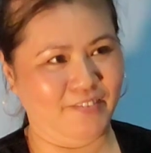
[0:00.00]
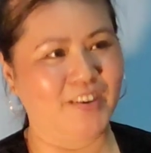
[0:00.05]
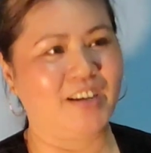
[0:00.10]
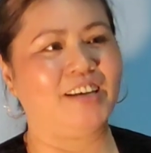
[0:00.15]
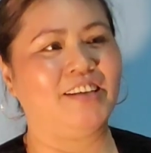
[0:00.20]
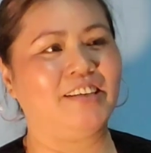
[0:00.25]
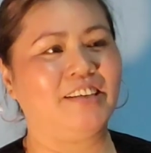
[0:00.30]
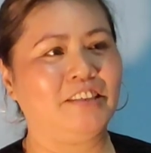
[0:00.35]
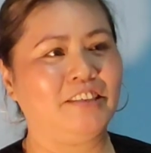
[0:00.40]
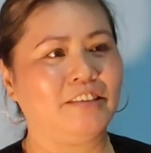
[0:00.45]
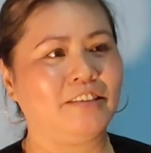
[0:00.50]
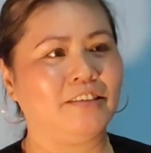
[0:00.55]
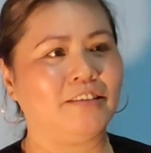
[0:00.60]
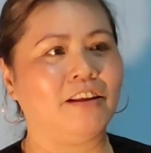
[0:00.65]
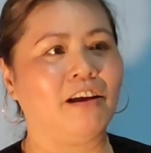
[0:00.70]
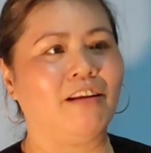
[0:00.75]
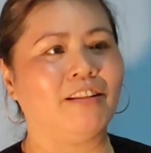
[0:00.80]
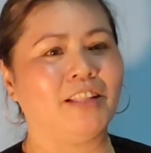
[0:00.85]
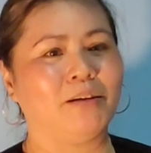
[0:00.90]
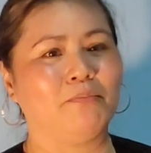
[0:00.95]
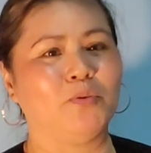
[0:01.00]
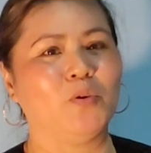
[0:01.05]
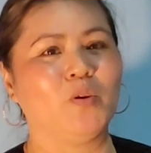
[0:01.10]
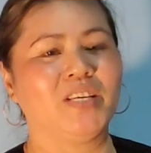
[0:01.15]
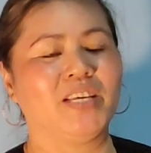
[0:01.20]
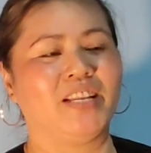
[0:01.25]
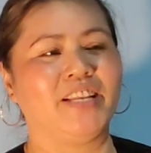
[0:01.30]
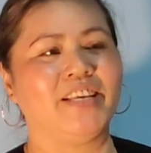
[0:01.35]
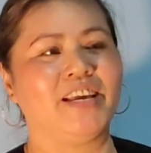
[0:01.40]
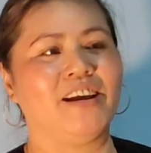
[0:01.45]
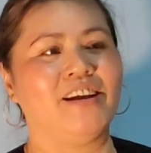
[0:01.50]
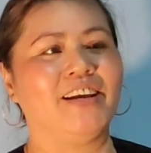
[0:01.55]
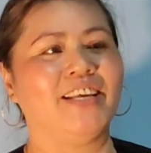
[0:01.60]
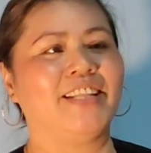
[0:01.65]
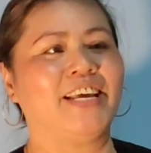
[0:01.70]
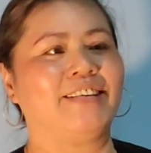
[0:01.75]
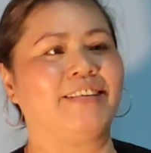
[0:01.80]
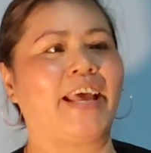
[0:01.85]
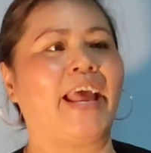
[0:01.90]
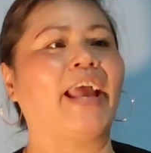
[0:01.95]
Đúng rồi. Đó, người ta muốn gìn giữ cái
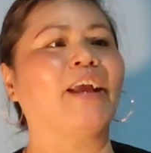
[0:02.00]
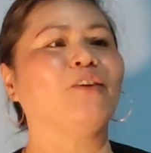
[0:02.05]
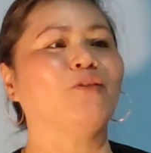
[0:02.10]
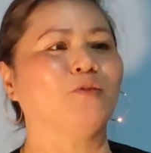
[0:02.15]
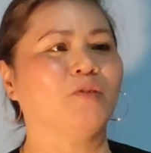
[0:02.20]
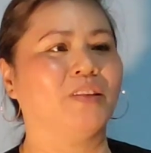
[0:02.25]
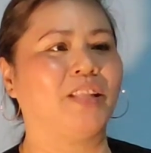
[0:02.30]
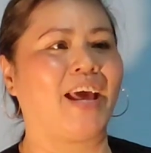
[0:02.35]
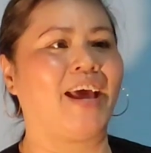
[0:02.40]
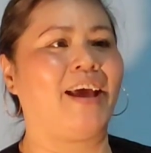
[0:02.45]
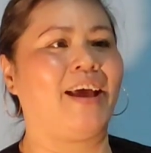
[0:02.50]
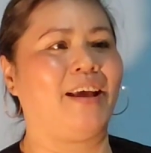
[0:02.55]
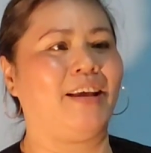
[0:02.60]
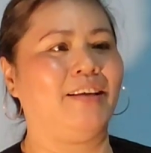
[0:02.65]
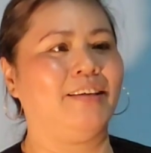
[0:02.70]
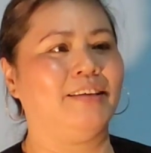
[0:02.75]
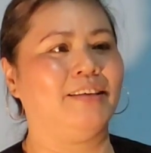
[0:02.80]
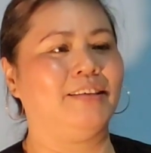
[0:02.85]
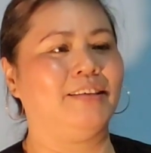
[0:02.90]
tài sản của người ta.